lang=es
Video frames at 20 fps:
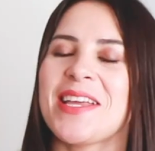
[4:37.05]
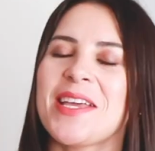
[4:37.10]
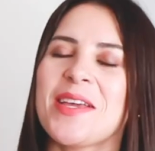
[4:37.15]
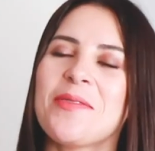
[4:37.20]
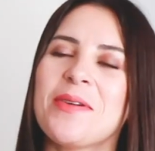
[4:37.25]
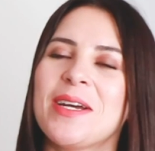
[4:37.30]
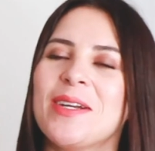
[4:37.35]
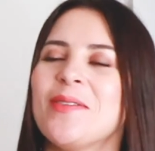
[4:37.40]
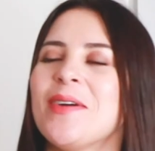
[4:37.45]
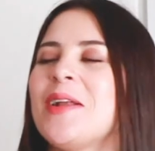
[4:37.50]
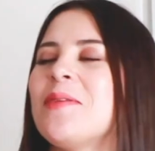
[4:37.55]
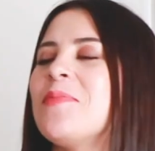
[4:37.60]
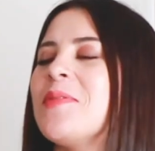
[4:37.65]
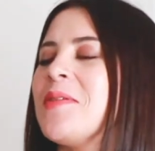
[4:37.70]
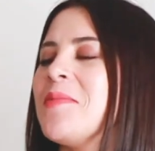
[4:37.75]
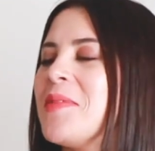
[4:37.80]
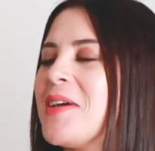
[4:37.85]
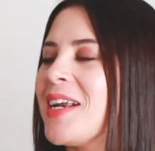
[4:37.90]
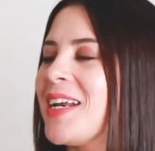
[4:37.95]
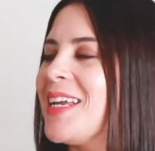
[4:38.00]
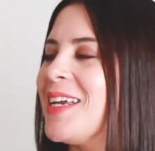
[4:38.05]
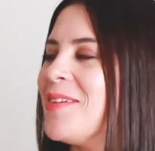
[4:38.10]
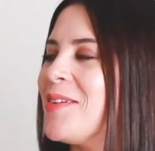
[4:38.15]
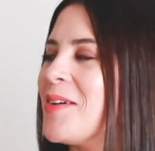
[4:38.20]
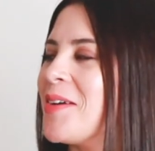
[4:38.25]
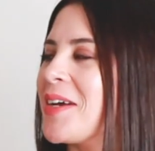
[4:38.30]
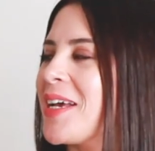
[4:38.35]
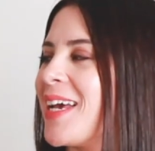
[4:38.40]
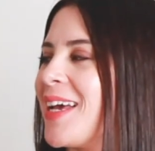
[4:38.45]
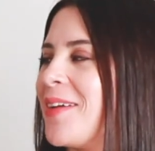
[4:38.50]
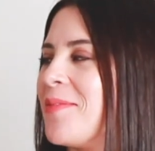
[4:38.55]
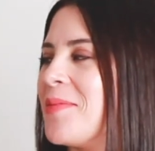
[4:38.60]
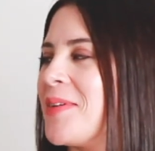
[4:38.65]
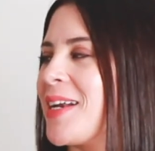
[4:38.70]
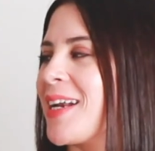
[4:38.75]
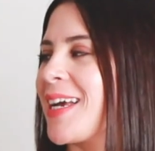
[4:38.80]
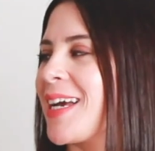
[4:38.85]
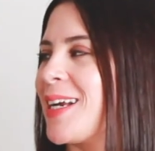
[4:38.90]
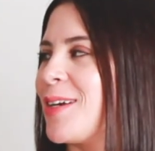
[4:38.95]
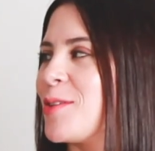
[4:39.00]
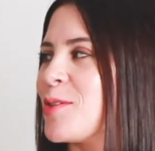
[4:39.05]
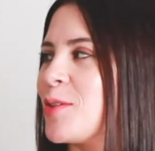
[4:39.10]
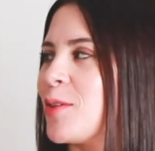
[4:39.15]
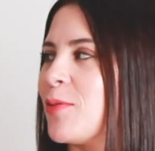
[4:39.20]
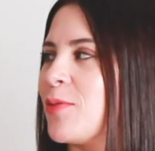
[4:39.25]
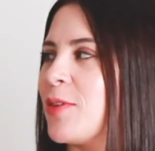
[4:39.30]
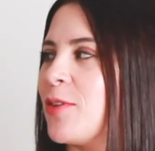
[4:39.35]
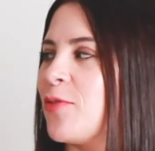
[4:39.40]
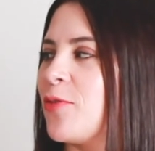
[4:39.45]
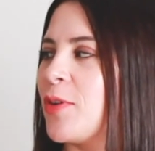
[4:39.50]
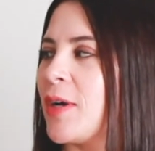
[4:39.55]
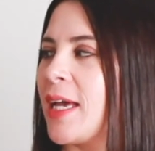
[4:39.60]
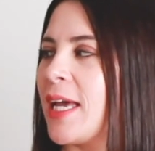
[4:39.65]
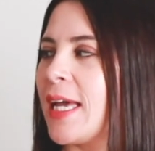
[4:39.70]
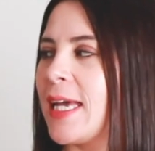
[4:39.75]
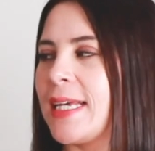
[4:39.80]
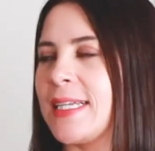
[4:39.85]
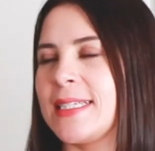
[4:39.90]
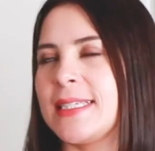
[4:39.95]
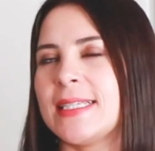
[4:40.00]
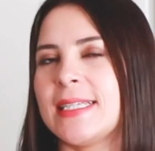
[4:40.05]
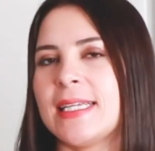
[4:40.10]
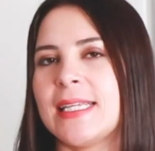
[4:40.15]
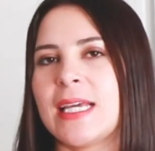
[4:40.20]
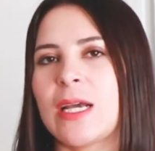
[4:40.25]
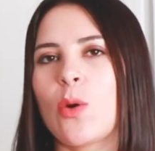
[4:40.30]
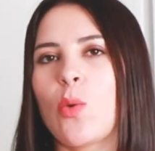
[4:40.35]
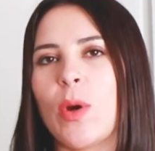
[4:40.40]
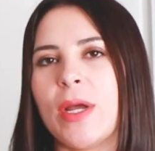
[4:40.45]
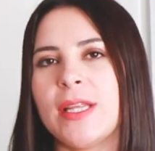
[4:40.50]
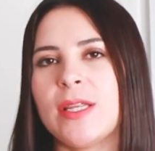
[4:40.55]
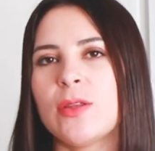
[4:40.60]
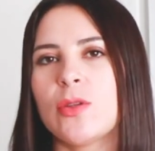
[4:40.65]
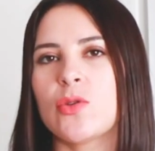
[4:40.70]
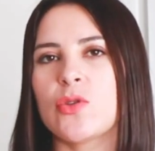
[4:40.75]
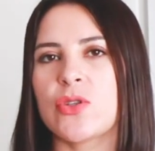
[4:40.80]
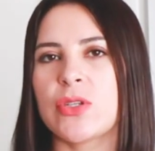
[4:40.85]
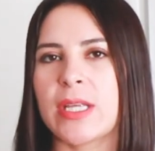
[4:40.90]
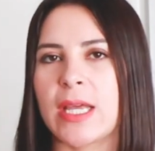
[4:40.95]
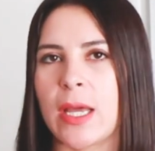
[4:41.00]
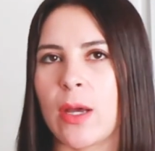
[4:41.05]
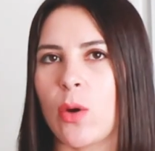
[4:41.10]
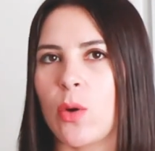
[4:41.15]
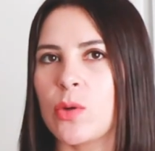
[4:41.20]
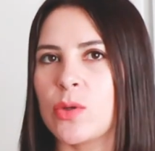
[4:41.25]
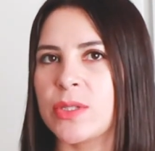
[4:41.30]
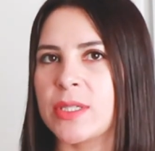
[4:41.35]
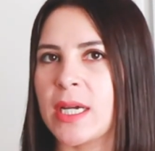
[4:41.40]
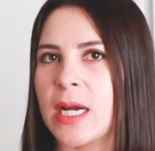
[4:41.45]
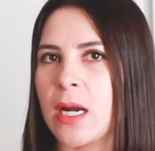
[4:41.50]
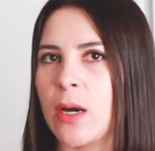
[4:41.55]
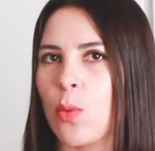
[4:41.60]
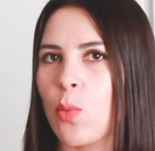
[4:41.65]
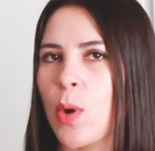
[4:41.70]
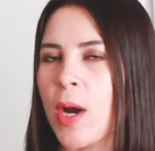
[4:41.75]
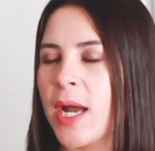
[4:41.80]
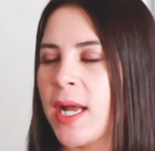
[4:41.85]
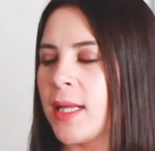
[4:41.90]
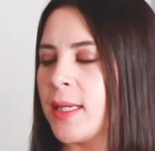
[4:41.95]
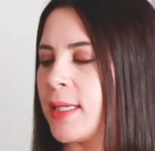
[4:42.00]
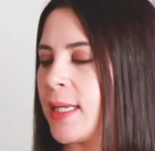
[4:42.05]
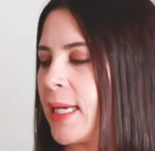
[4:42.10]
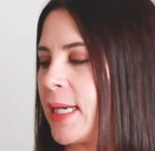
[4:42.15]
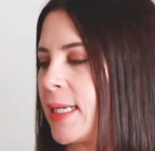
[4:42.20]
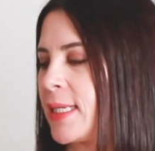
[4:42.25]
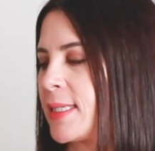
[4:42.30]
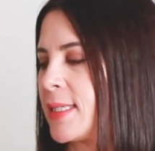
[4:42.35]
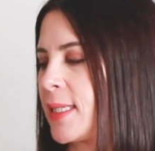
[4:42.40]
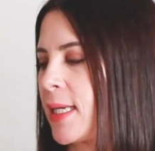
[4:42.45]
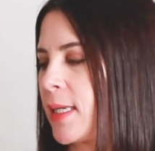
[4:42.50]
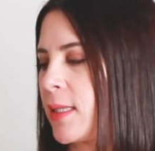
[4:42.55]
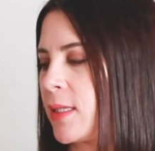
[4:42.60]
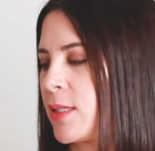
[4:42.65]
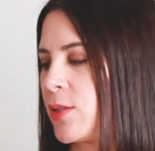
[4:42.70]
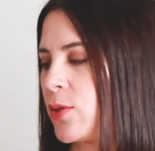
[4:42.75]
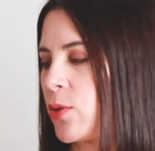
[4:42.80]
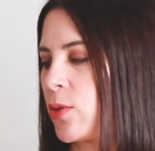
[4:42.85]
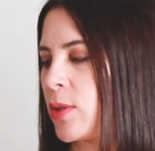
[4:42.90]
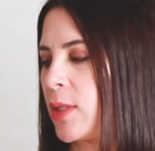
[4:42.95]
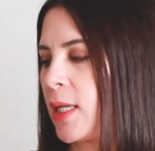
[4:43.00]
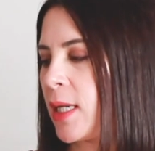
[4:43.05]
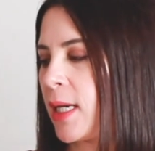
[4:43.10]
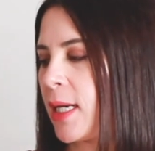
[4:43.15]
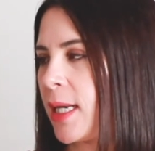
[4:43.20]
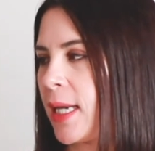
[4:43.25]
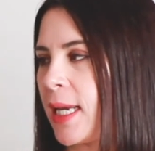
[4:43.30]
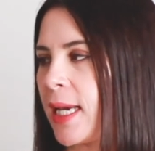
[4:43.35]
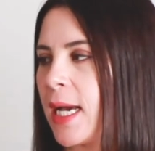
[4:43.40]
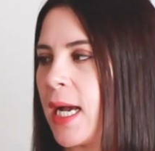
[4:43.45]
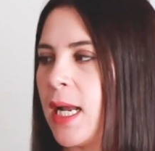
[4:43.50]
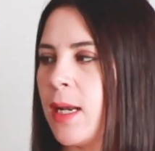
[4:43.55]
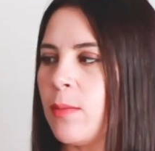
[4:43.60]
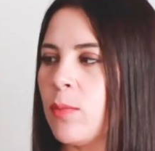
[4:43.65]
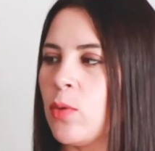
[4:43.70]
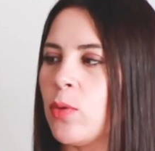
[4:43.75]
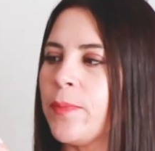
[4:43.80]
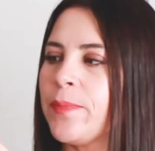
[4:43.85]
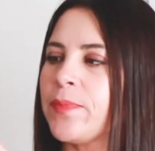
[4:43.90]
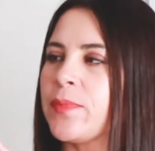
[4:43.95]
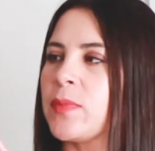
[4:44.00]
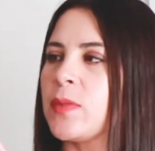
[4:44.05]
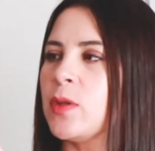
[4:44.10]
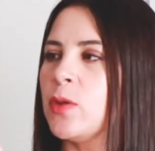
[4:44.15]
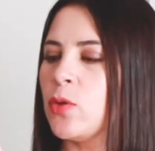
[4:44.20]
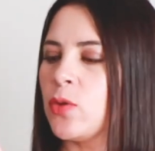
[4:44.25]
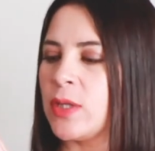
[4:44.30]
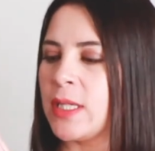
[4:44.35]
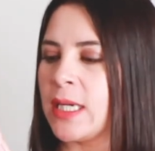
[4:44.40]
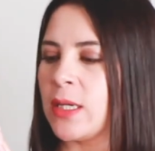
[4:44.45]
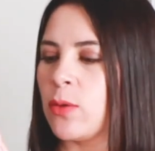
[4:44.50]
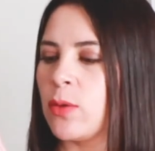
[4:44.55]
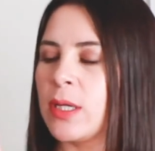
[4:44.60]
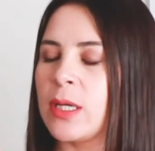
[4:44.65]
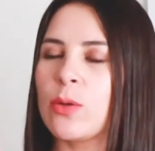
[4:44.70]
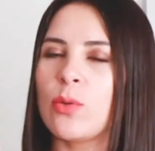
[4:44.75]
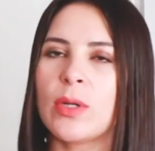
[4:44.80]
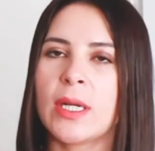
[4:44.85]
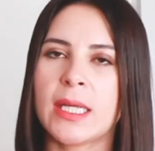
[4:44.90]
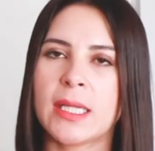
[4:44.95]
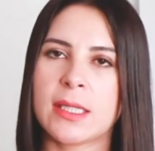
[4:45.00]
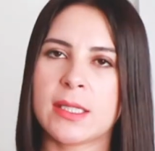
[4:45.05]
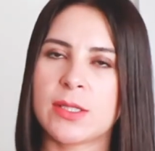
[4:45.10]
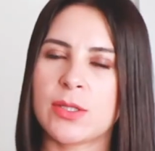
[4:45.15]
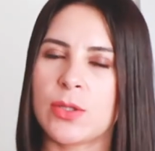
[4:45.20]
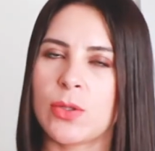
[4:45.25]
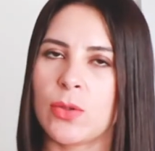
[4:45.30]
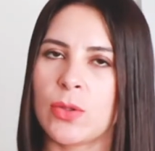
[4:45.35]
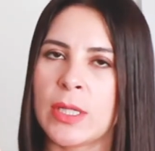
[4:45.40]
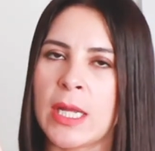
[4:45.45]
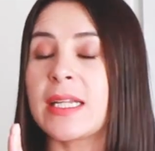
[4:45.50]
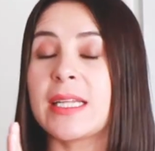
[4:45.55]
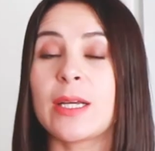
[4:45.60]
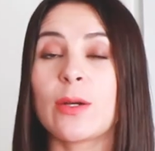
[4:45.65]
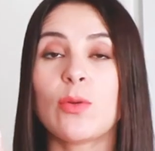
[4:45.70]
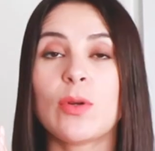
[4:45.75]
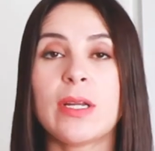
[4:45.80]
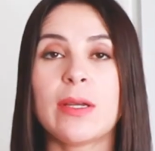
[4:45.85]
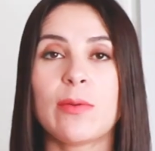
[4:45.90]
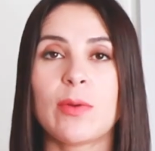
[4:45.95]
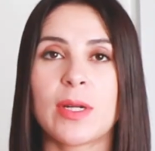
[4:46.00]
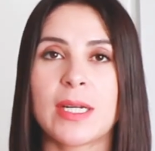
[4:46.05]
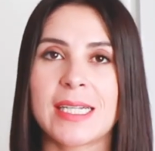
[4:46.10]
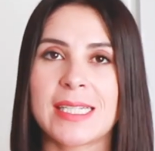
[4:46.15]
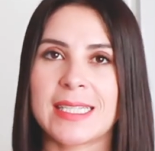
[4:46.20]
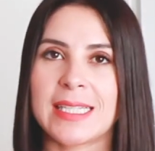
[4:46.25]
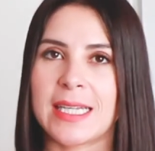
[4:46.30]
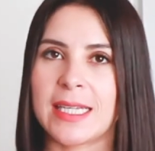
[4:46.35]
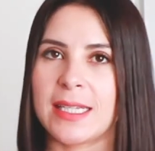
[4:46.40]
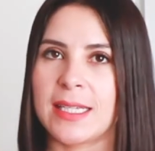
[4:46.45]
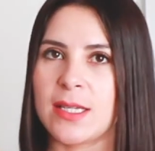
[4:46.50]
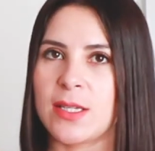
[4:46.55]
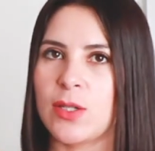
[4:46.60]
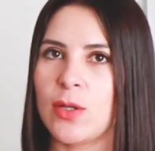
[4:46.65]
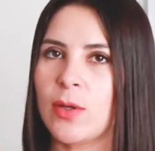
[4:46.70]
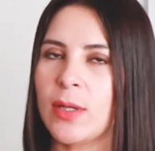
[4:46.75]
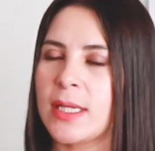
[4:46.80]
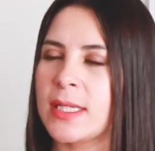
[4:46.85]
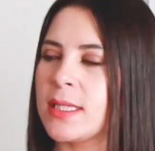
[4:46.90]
Y bueno, el primer libro que me regaló Sophie fue este de cuentos de Oscar Wilde en esta edición de Grijalbo. No tengo ninguna edición, ningún libro en esta edición.